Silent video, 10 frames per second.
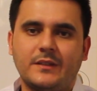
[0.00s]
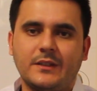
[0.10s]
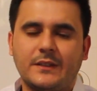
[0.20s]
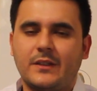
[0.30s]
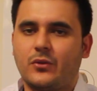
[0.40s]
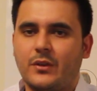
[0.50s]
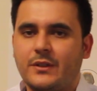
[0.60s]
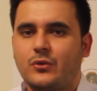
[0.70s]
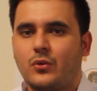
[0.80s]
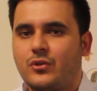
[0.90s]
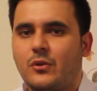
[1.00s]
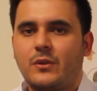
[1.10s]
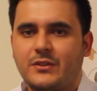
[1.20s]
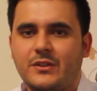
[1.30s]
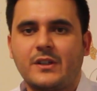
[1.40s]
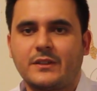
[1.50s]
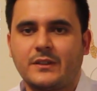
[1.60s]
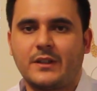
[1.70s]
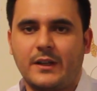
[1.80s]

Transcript: Sizi kısa sürede sonuca ulaştıracaktır